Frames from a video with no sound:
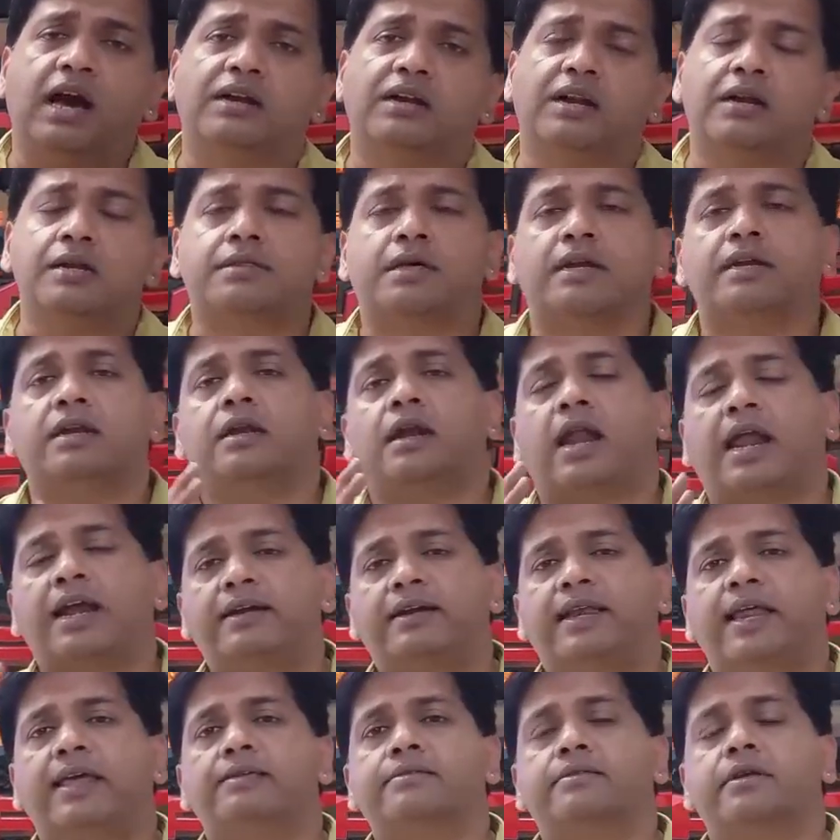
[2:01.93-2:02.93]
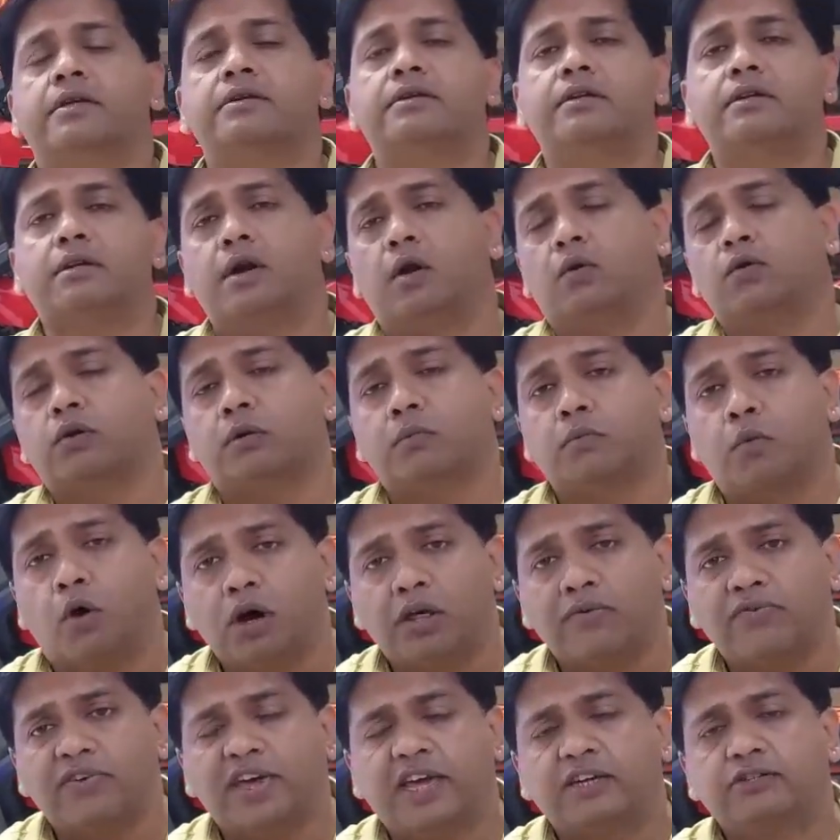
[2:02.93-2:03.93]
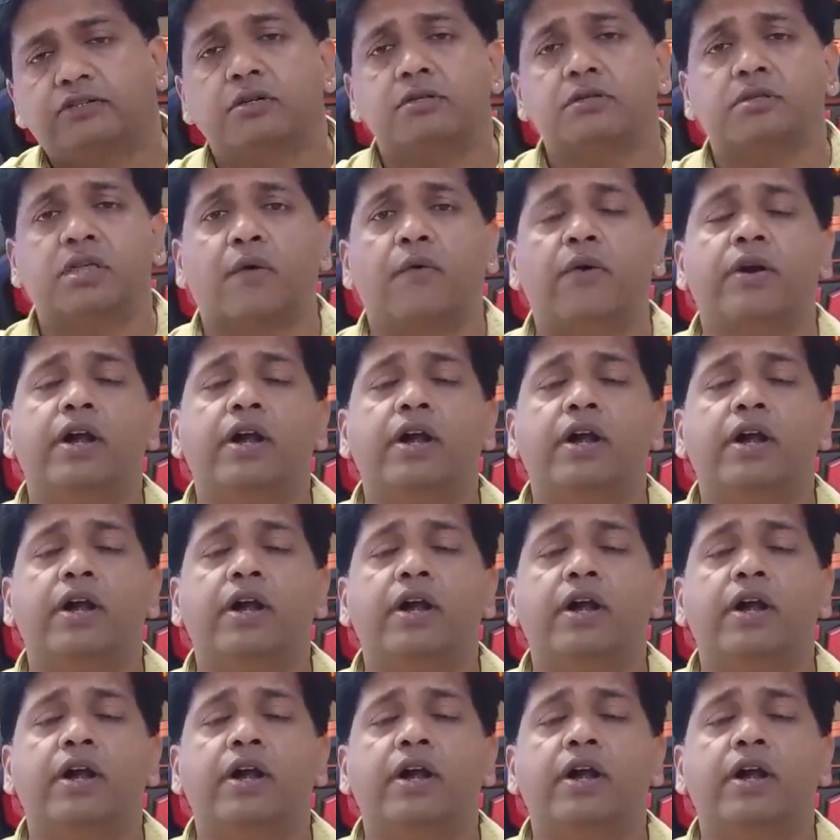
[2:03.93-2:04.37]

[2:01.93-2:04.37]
डी आर एल सारी लाइटिंग इंटीरियर आउटर मॉडिफिकेशन